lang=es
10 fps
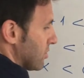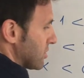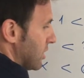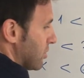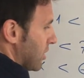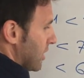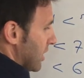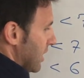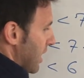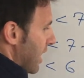Se nos
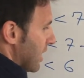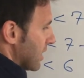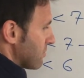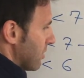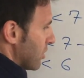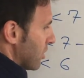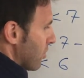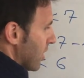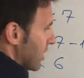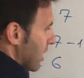quedaría x menor o
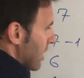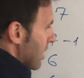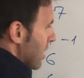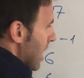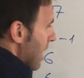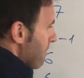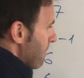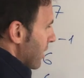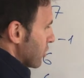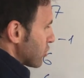igual que
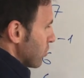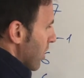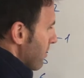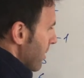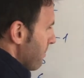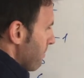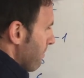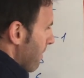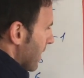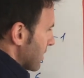menos 9
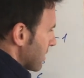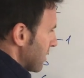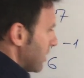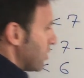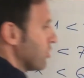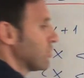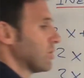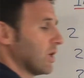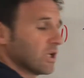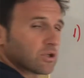partido
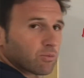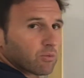3.